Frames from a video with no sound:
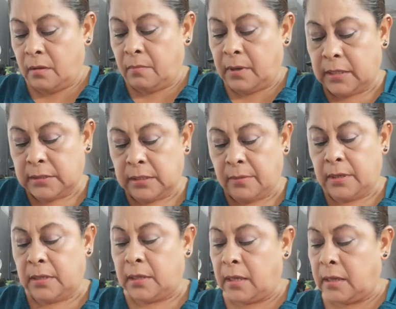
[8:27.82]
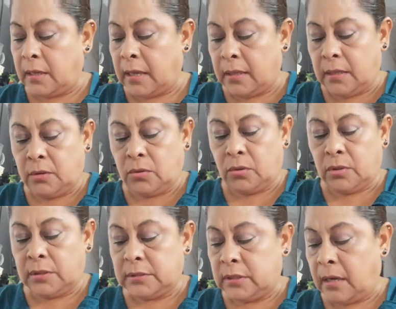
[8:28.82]
para saber que queden
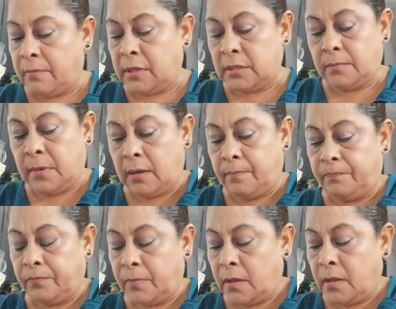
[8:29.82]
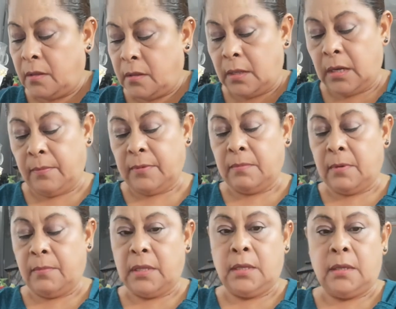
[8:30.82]
todas de la misma, de la misma
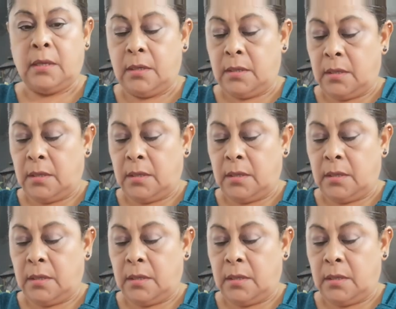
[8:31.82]
medida.